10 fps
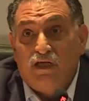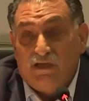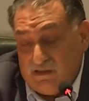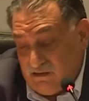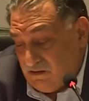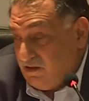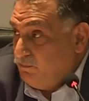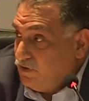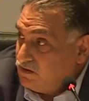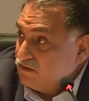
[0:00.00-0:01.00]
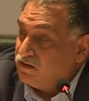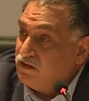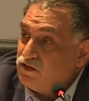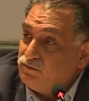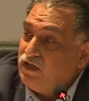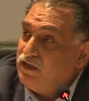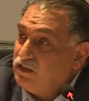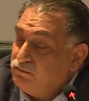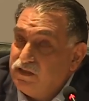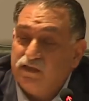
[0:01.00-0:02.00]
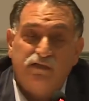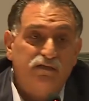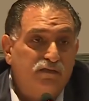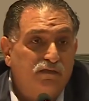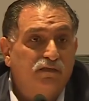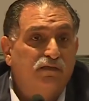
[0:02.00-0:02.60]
يتضح بالتدريج ما هي المناهج